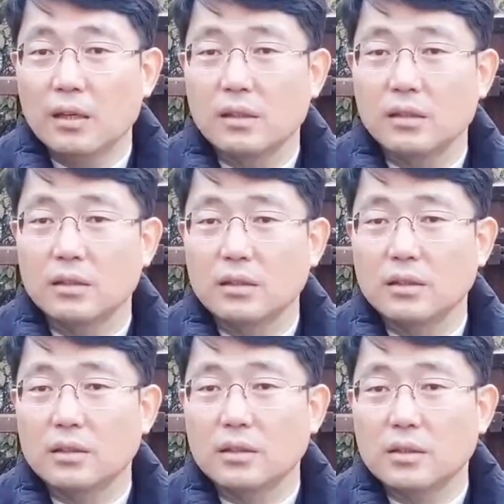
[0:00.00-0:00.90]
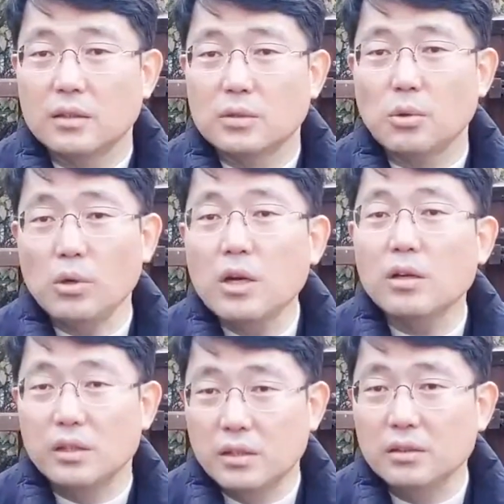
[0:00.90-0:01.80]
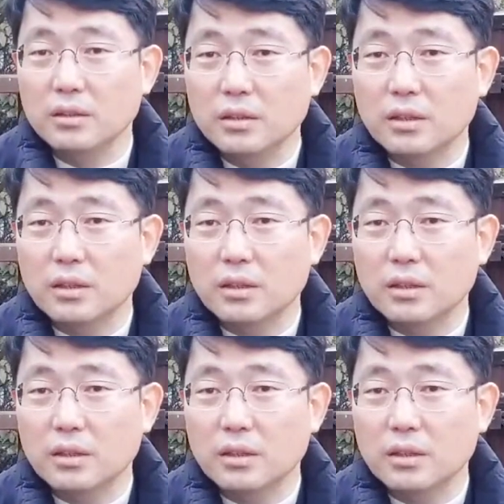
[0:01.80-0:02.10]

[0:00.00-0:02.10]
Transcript: 그 쏠려 있는